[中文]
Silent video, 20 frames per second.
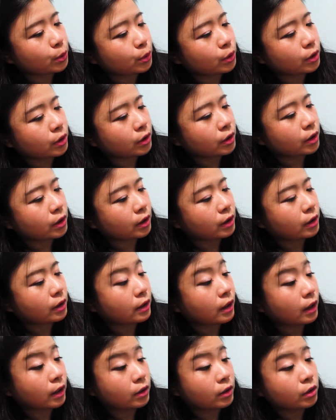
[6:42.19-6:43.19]
这个应
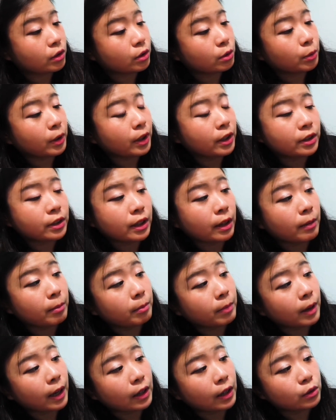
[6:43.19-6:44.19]
该是蔚山
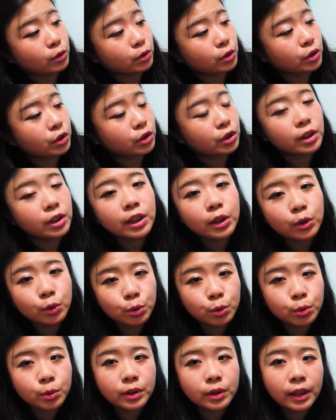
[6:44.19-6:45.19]
吧，就是十里
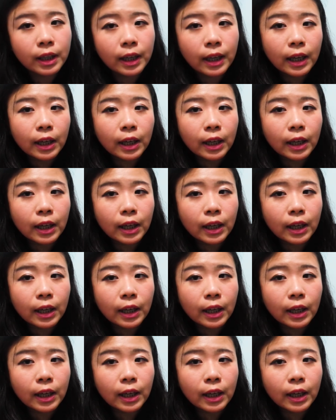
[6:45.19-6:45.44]
竹林。